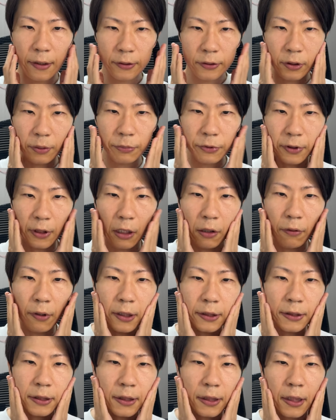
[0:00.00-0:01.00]
その分顔
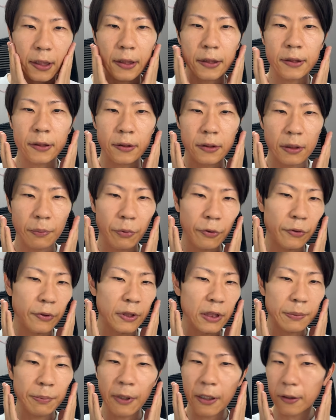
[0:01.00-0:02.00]
がすっきりするんで、僕
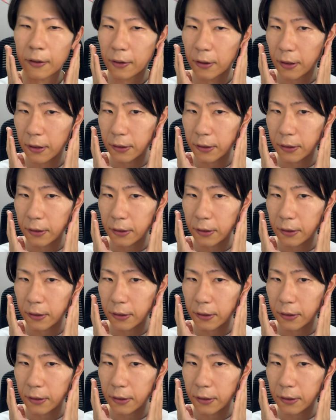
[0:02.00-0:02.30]
一番、